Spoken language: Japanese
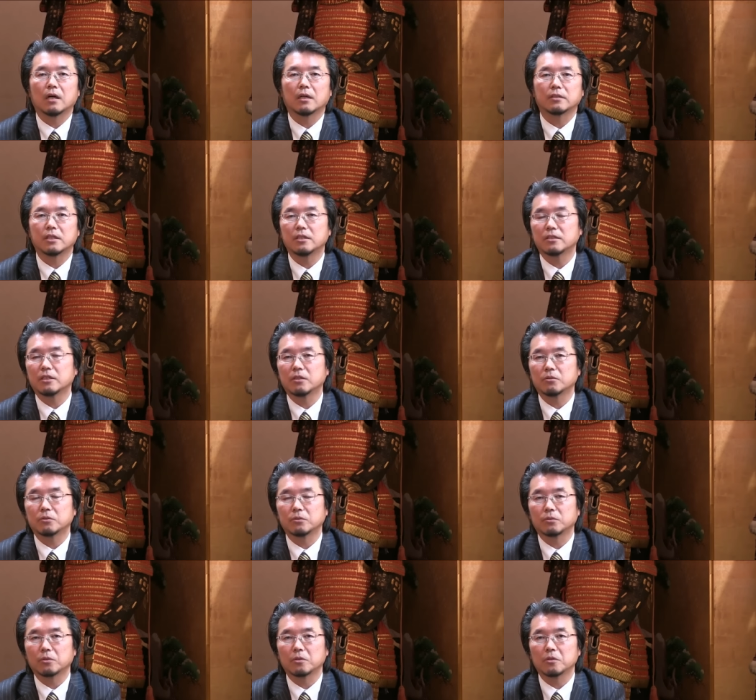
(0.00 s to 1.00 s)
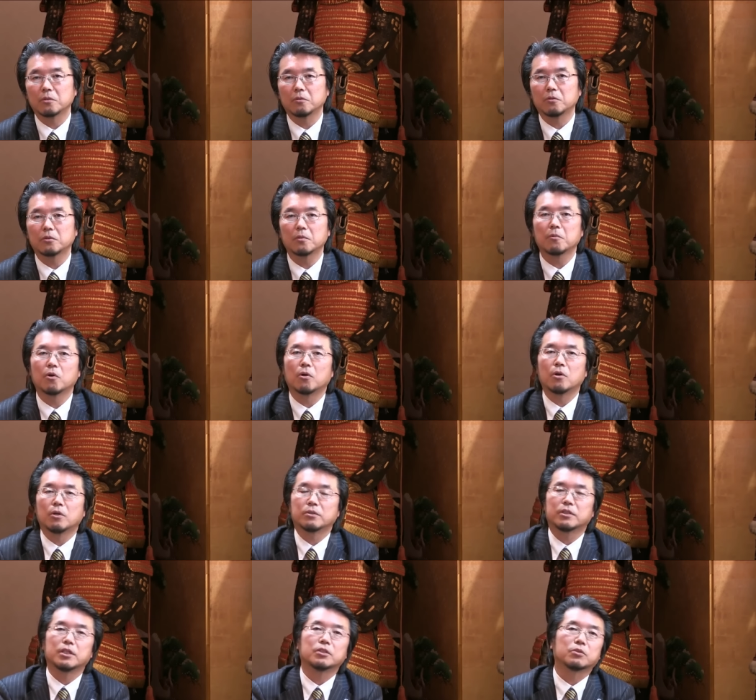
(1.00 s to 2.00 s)
宣誓をする時においても
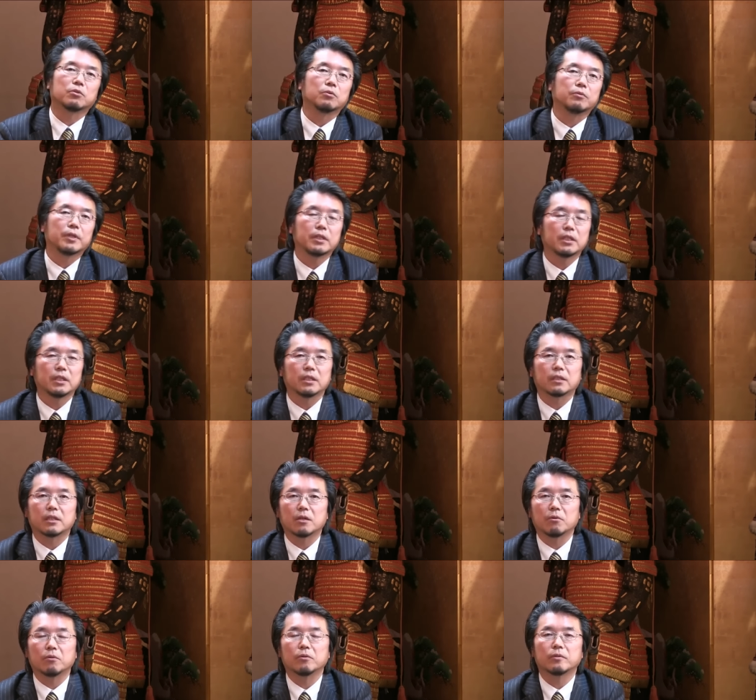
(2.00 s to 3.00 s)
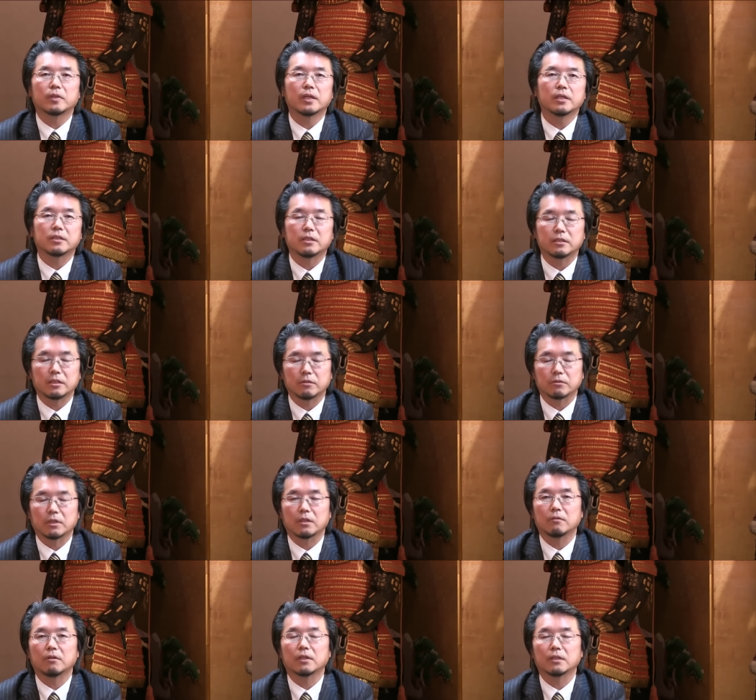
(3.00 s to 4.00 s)
聖書の上に手を置いて宣誓を
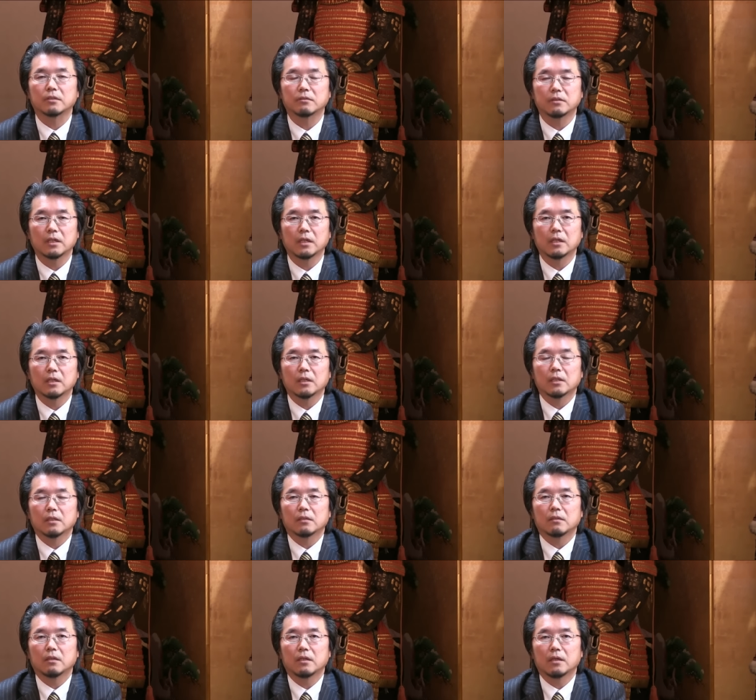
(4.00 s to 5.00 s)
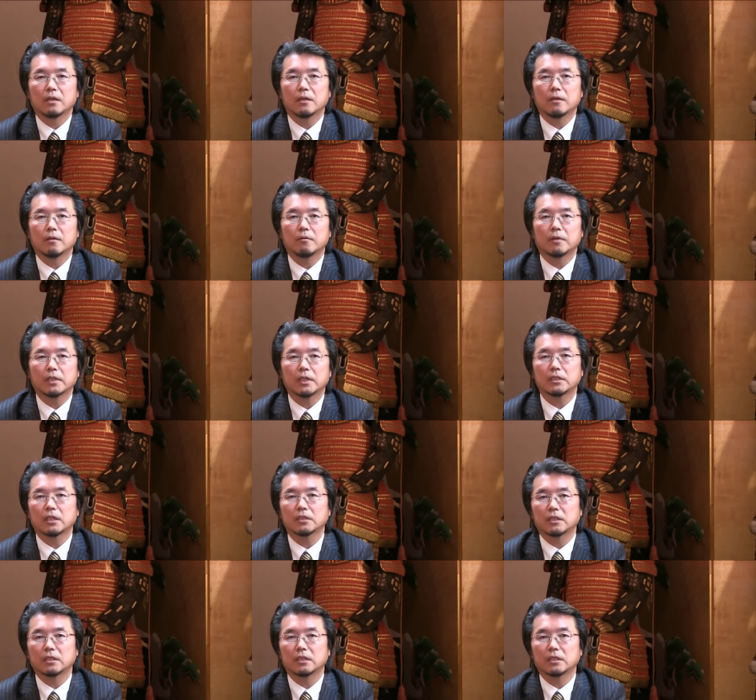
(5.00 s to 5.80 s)
されるわけですね。で、私たち